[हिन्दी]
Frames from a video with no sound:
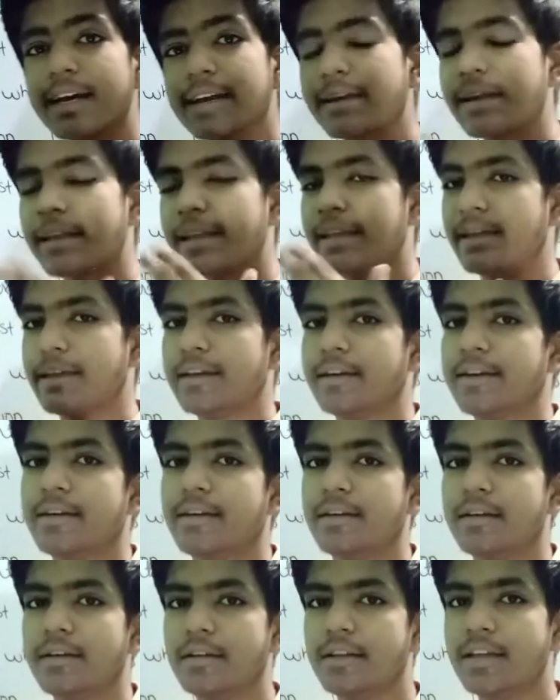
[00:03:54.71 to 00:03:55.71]
कर रहे हैं
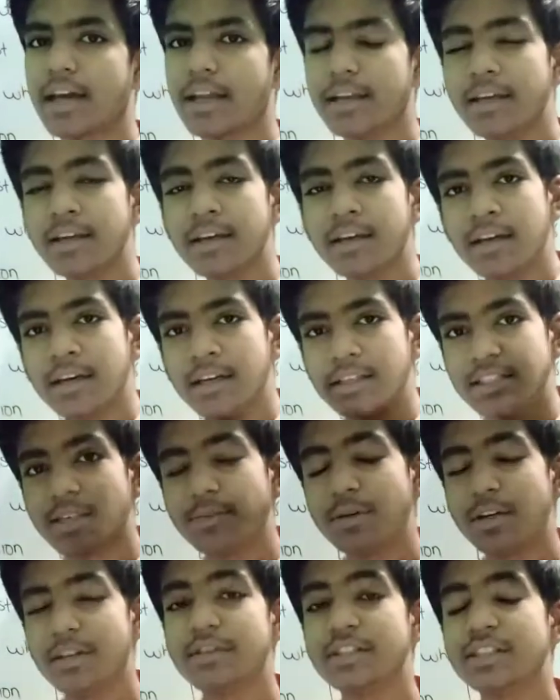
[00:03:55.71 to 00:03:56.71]
यानी
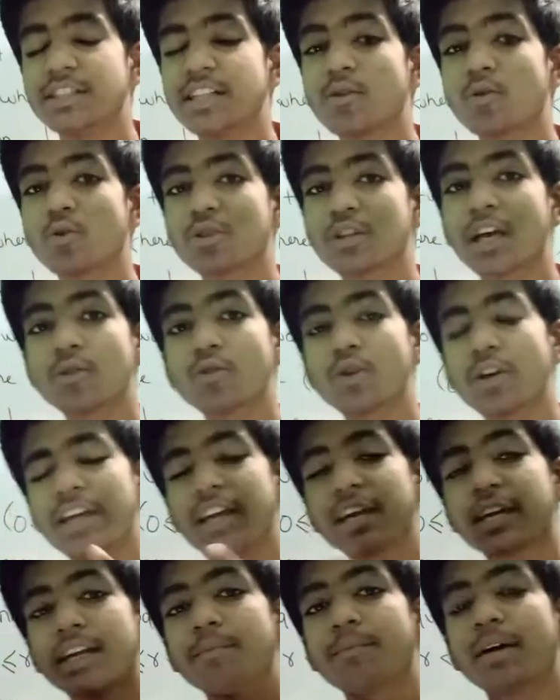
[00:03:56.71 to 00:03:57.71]
जब डिवीज़न होता है तो
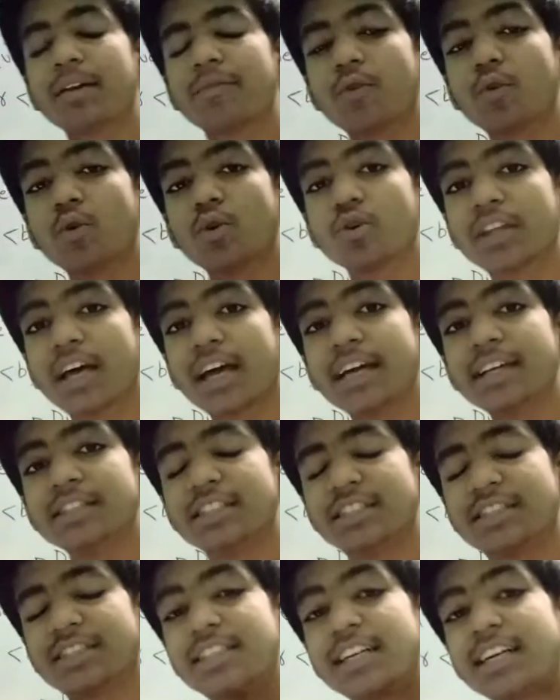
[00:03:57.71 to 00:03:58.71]
एक नंबर वो होता है
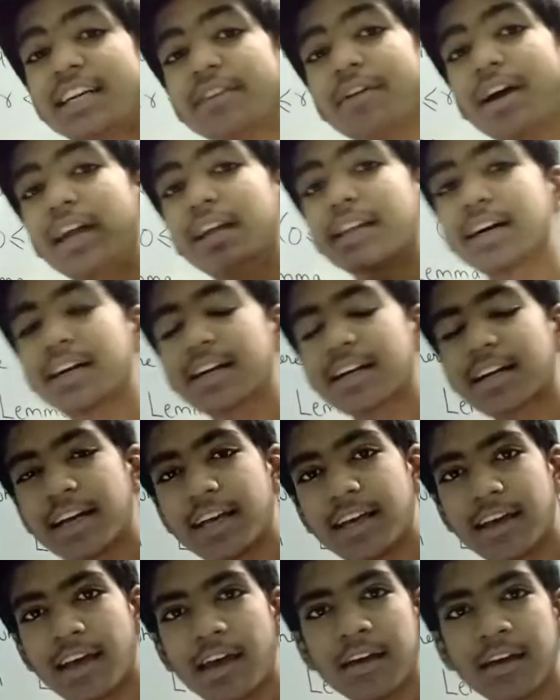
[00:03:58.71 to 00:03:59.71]
जिससे डिवाइड कर
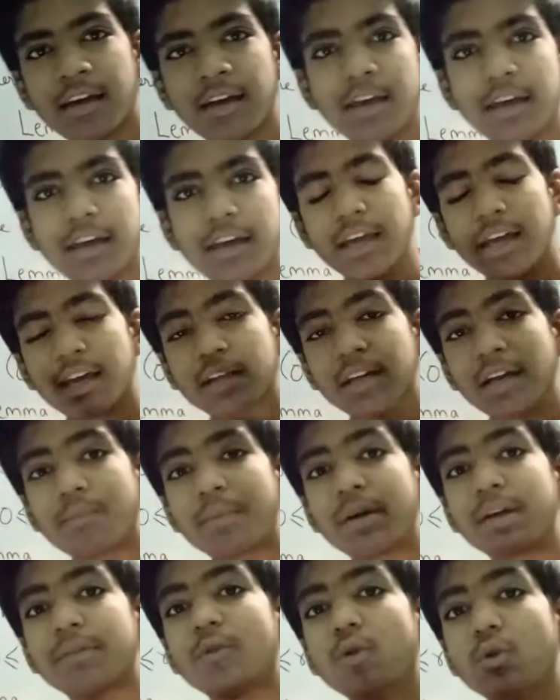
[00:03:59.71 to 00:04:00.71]
रहे हैं एक
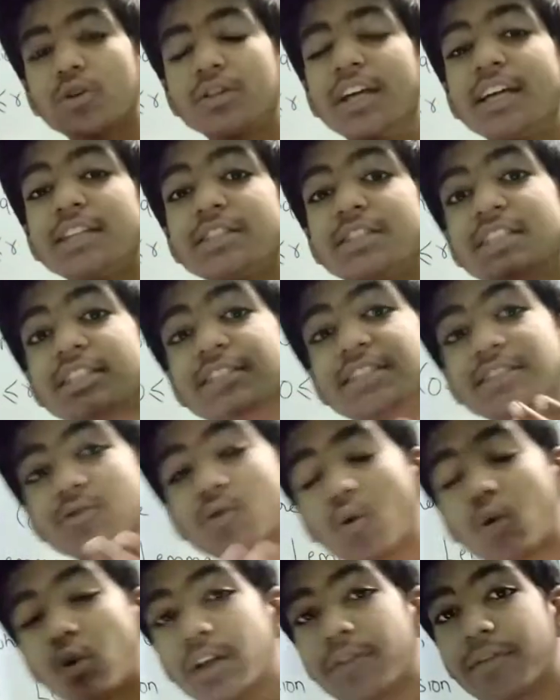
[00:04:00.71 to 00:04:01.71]
नंबर वो होता है
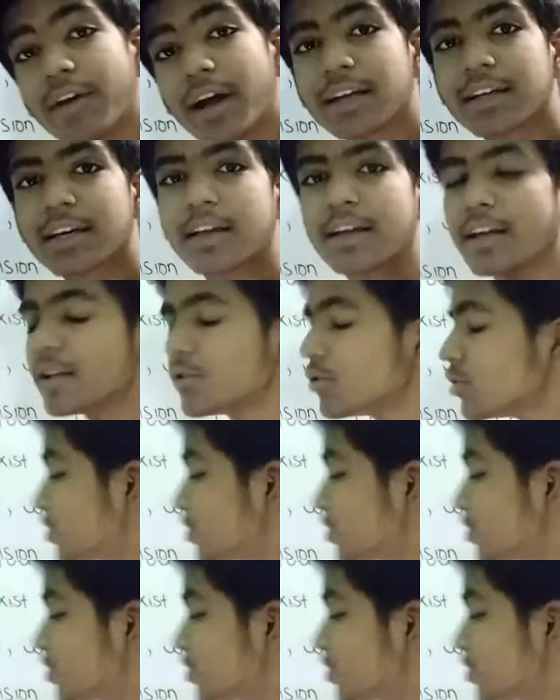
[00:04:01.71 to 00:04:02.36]
जिसको डिवाइड कर रहे